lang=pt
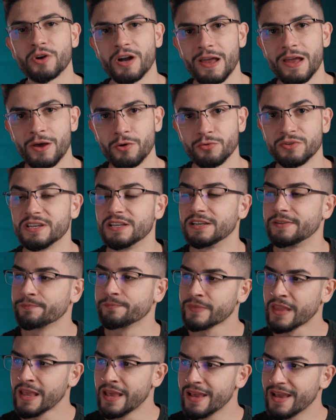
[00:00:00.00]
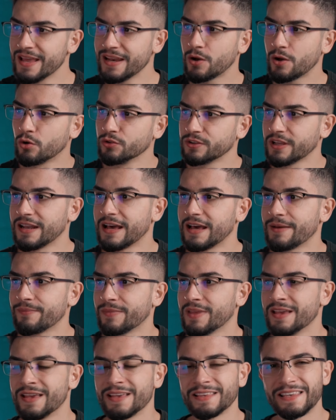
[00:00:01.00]
canal dele. Ele conta lá
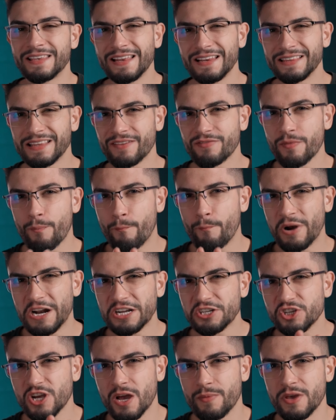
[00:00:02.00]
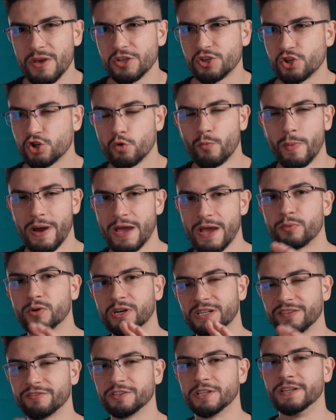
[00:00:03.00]
que ele estava praticamente, tinha uma época
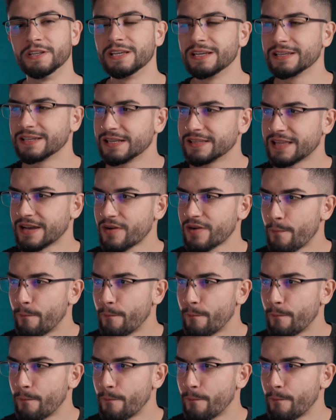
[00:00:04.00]
da vida dele que ele estava